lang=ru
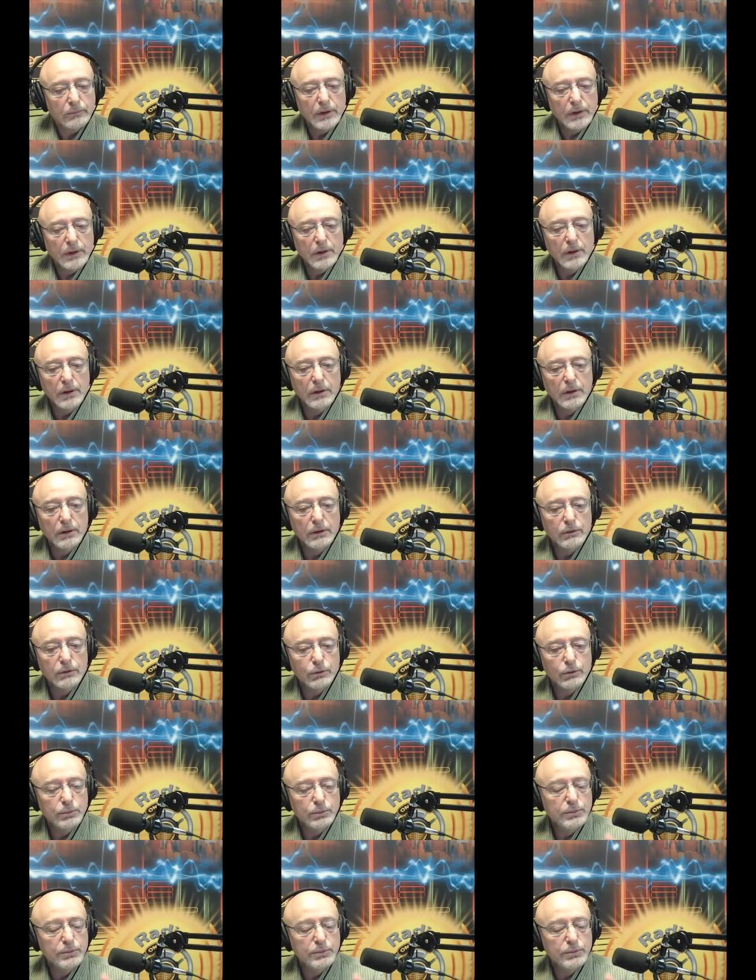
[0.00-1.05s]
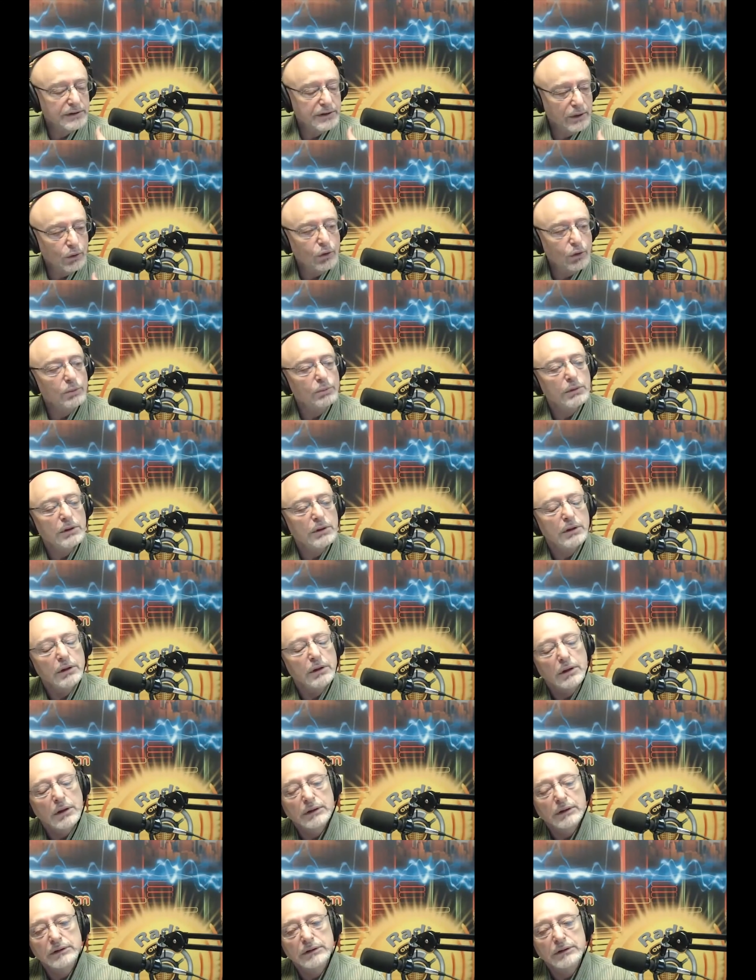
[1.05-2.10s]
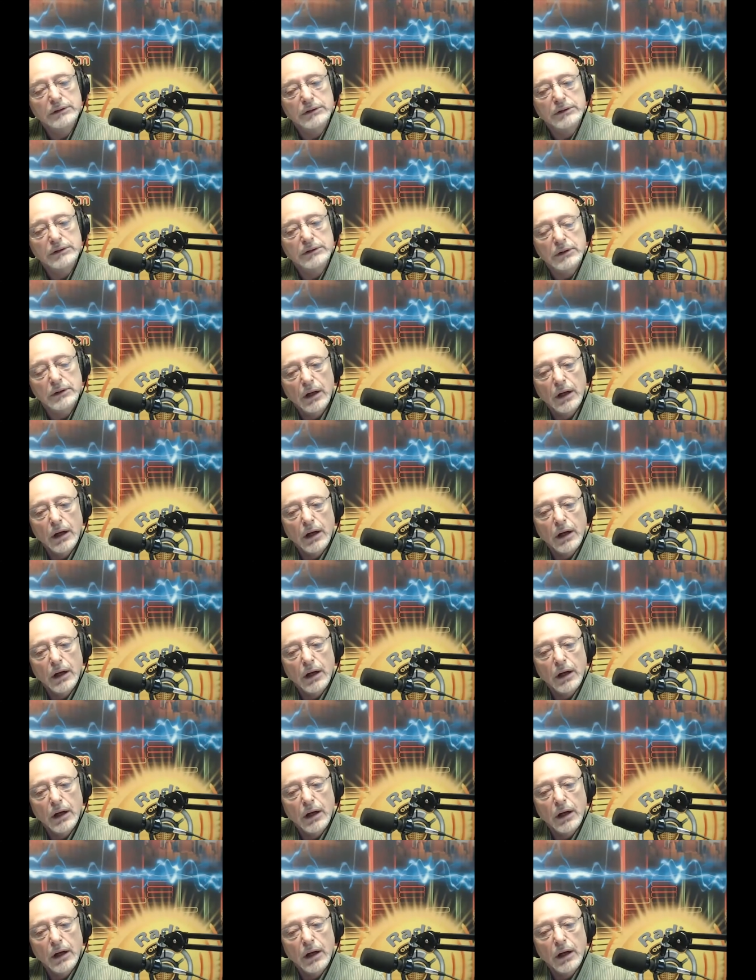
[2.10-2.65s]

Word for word: Э, у меня есть знакомый один,